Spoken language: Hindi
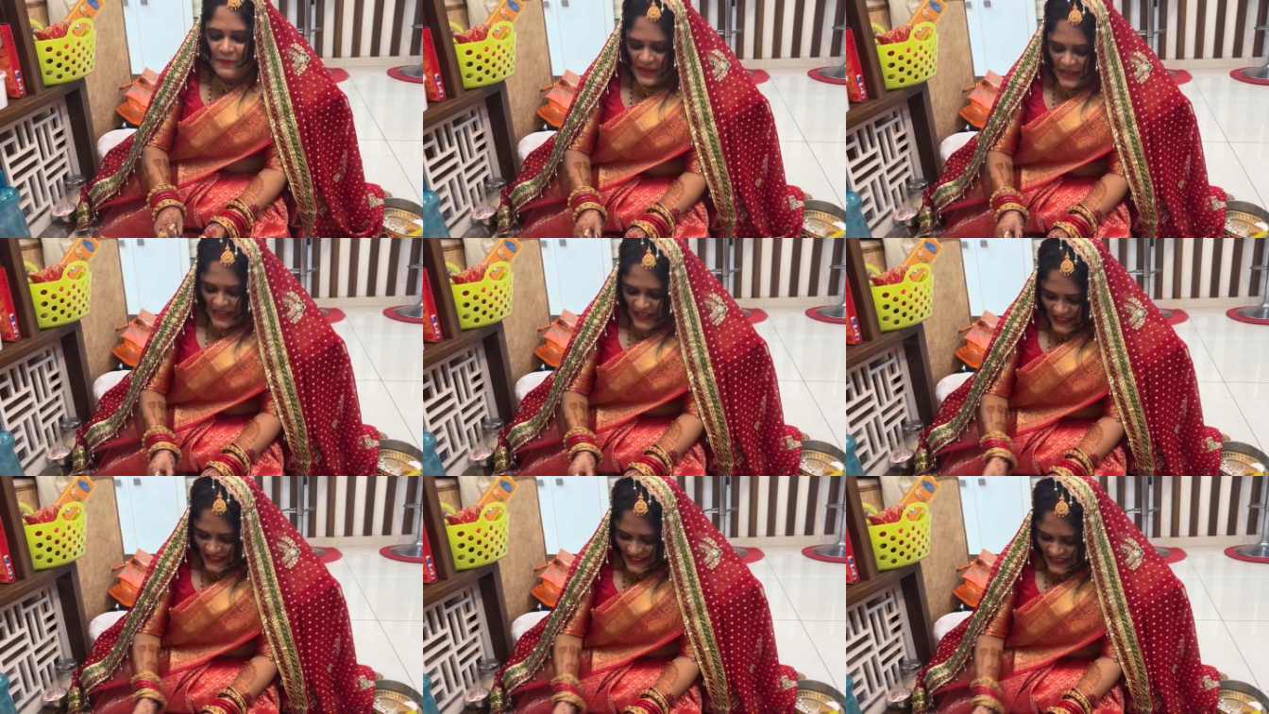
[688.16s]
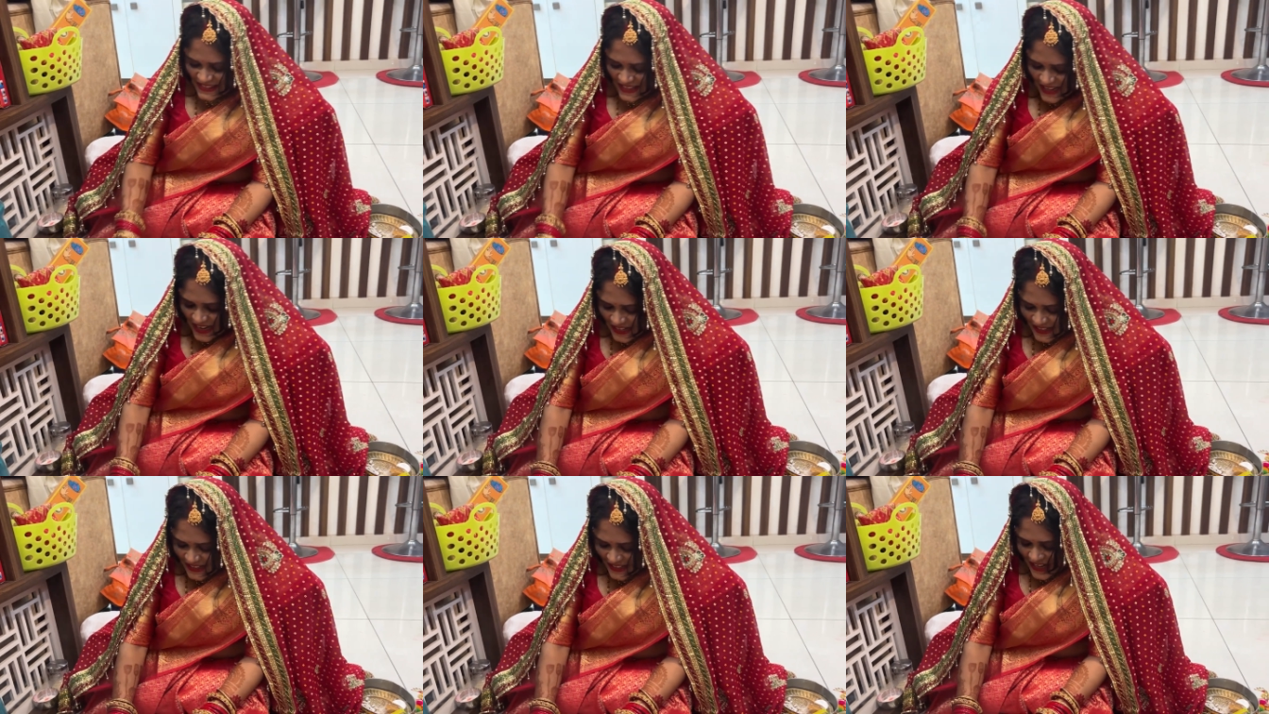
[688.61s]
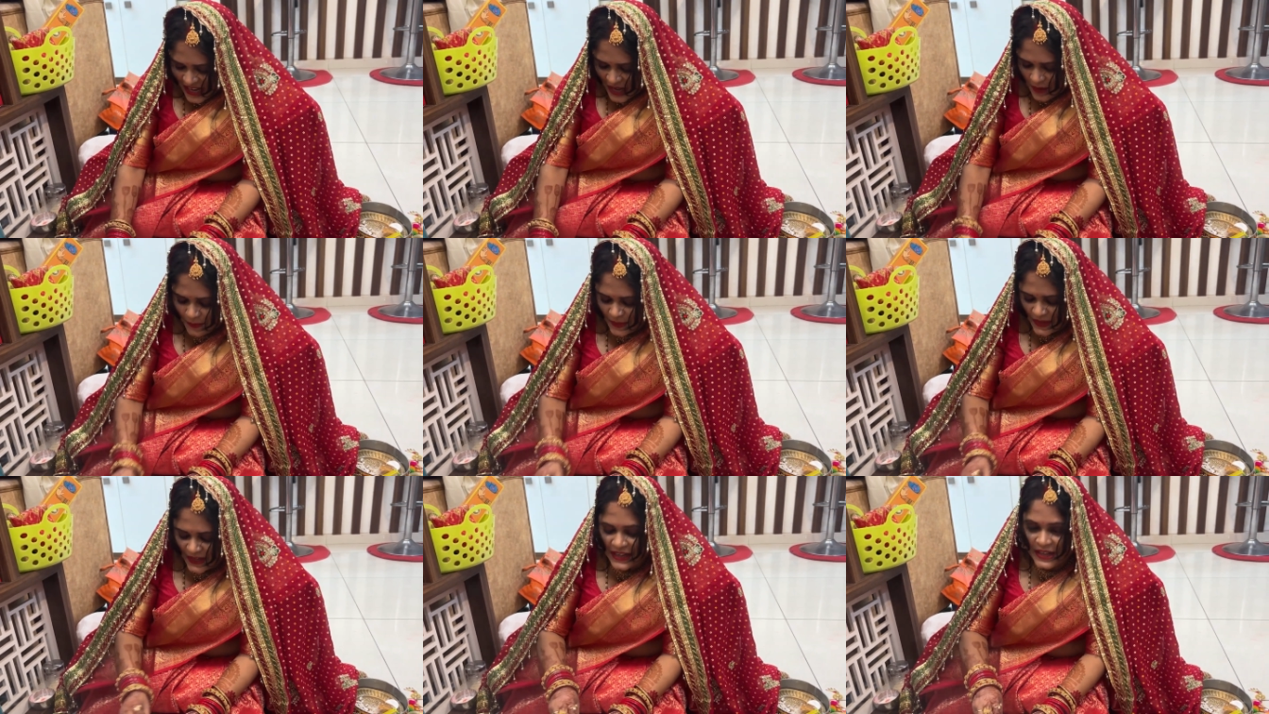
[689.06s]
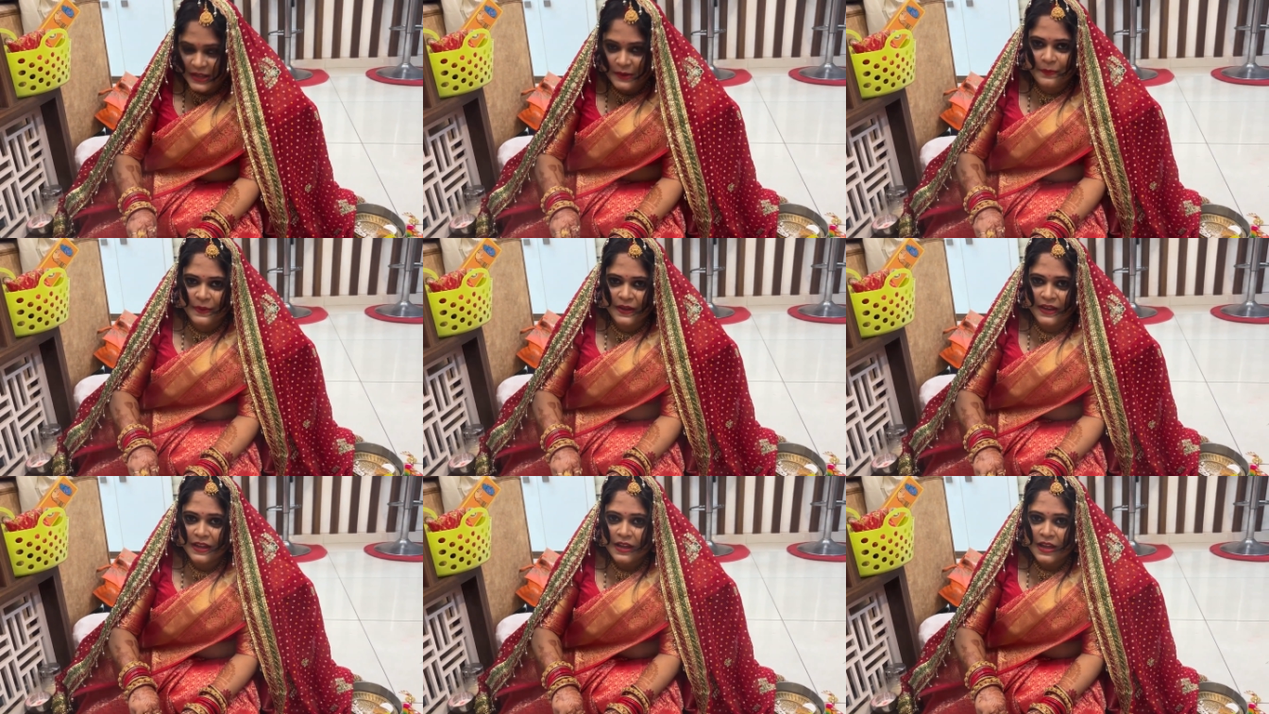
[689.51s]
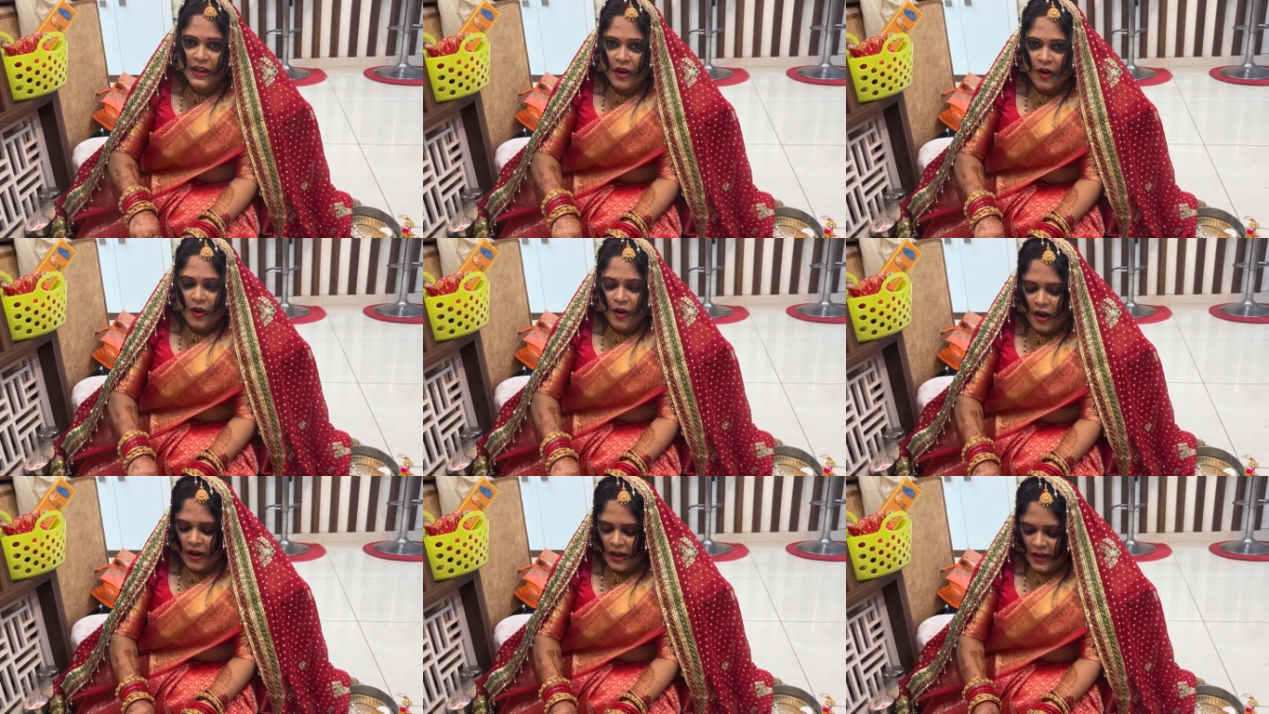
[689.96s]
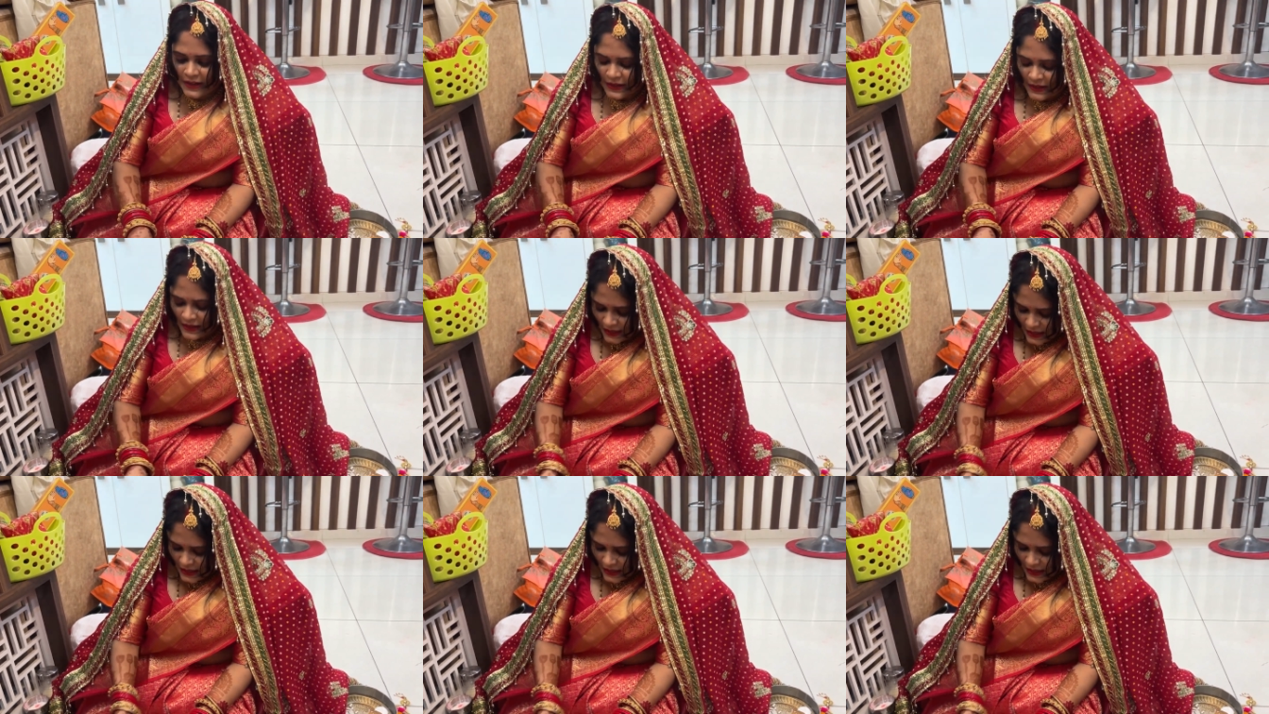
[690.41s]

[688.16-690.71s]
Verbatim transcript: मेरा स्टार्ट यहाँ पे घर पे और